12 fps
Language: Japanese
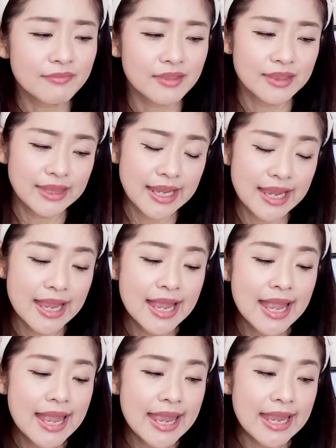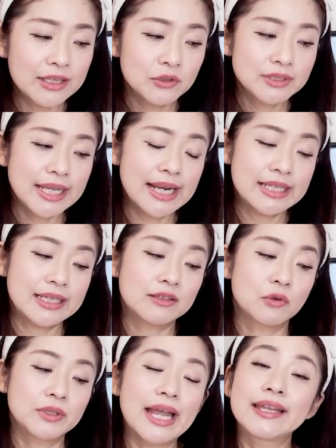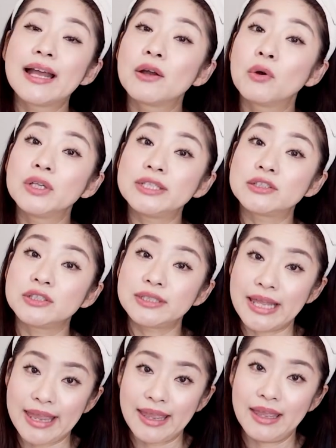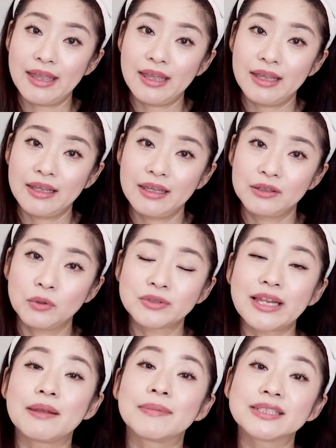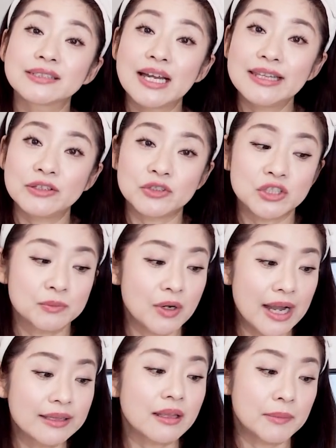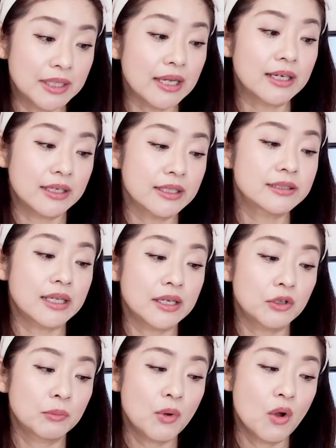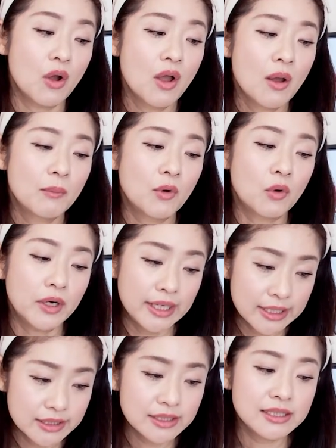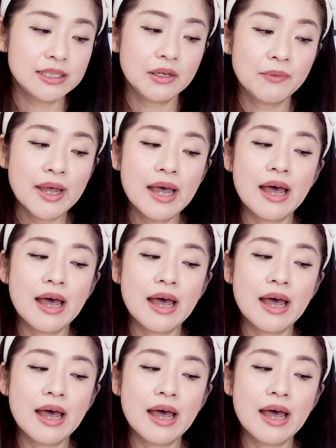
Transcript: で、えっ、ー、と、さらにこう、対談後についてどうされますかっていう質問があったみたいなんですけれども、もうこれについては、